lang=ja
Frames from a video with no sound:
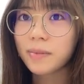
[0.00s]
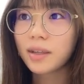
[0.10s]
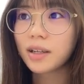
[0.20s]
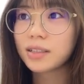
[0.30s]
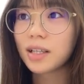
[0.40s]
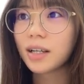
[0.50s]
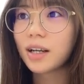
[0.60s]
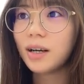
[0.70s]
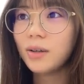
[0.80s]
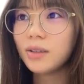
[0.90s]
だからさ
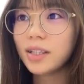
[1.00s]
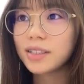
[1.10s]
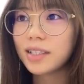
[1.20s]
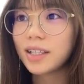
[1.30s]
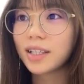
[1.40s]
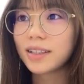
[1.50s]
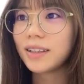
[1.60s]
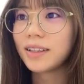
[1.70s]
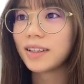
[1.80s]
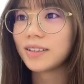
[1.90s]
顔でさやっ
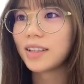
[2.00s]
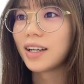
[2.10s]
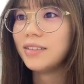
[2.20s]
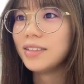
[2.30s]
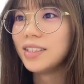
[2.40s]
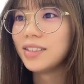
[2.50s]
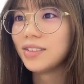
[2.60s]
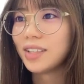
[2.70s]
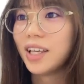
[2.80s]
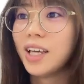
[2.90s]
たんだけどさ顔認
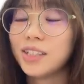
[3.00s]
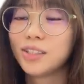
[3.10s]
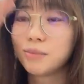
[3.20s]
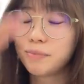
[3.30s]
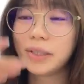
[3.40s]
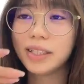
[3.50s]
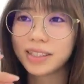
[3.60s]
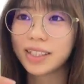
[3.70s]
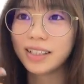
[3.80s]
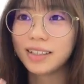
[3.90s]
証ですっぴんで
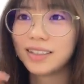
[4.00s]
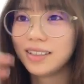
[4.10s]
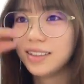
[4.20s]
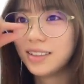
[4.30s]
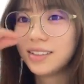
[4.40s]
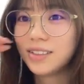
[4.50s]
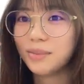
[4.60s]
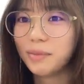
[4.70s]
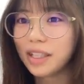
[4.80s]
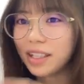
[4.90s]
さそ
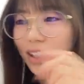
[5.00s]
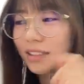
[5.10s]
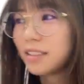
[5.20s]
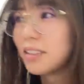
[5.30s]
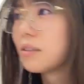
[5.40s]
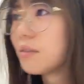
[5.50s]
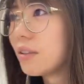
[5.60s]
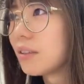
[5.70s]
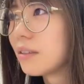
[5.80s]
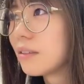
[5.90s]
う眼鏡外すさこう
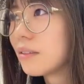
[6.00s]
やって